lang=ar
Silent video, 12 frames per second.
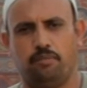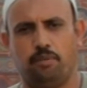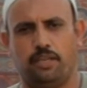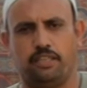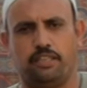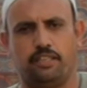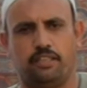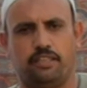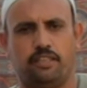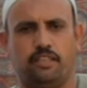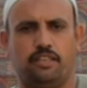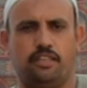بعد
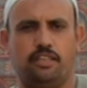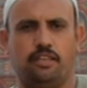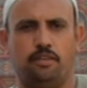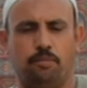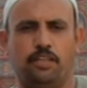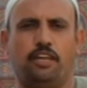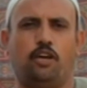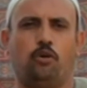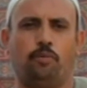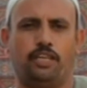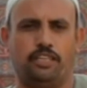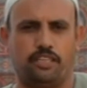البيع او
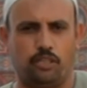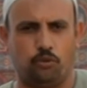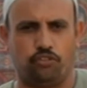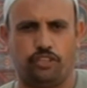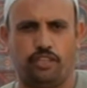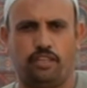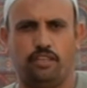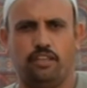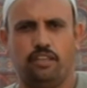بعد التوزيع